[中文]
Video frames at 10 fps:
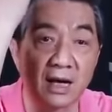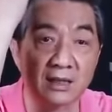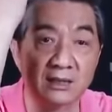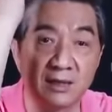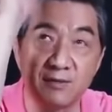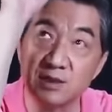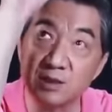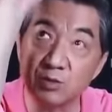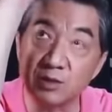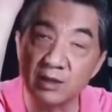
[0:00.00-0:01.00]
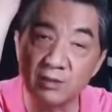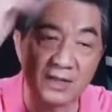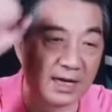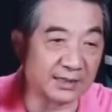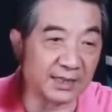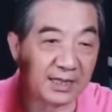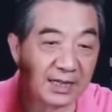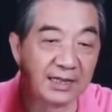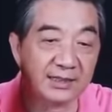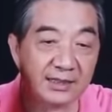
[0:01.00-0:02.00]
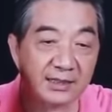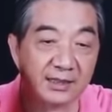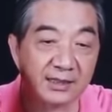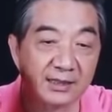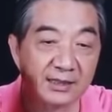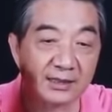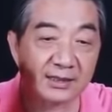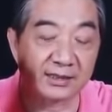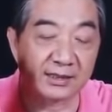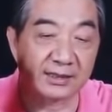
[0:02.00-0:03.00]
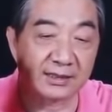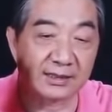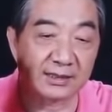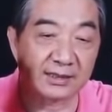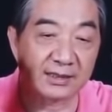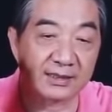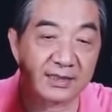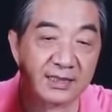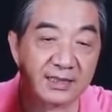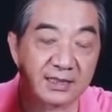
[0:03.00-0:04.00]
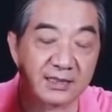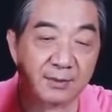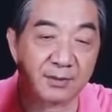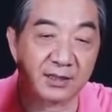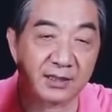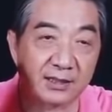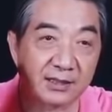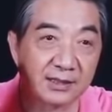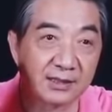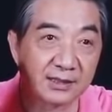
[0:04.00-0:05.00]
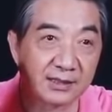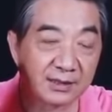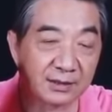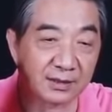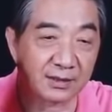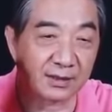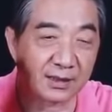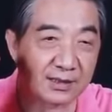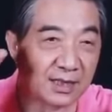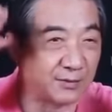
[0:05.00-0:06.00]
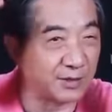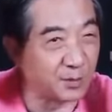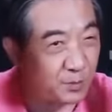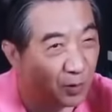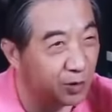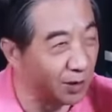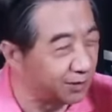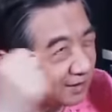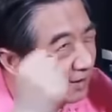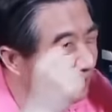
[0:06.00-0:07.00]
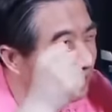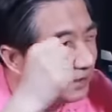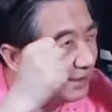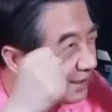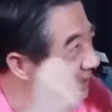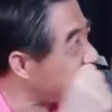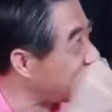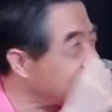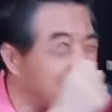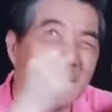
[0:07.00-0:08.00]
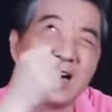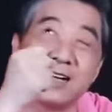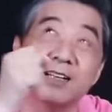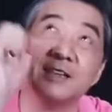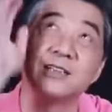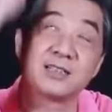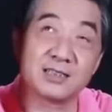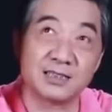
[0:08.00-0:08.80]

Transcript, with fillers: 啊，潜望镜状态要看，大家看那个那个那个那个那个潜艇上下边那个，跟那个潜望镜抱着，啊，一一只眼睛看，那